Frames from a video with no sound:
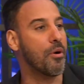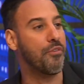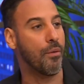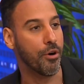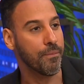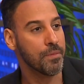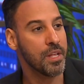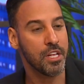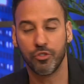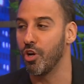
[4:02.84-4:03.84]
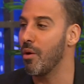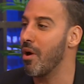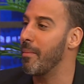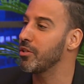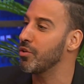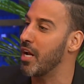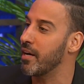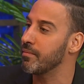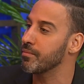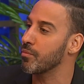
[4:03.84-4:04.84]
por mm. favor, yo les voy a
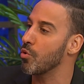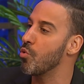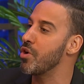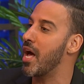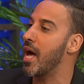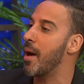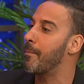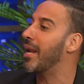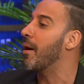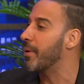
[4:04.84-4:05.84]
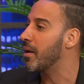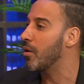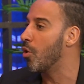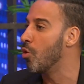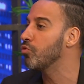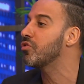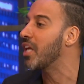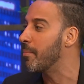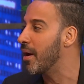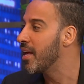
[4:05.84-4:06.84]
mencionar mm. una palabra o un
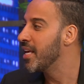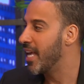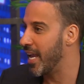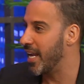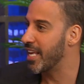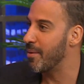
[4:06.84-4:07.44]
tema en el